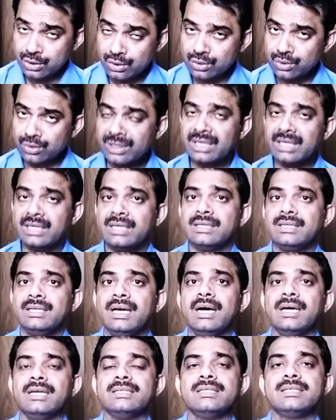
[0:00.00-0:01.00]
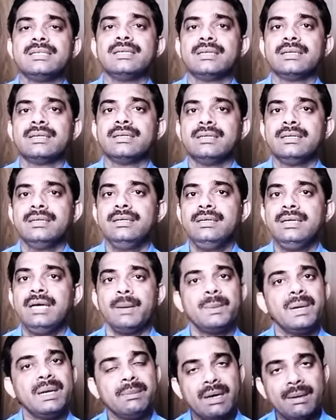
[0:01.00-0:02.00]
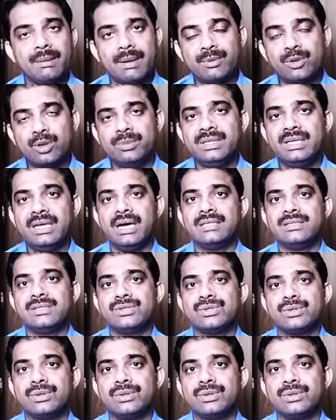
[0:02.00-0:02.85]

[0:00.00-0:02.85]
सुने ध्यान से अपने माँ बाप को भी ध्यान से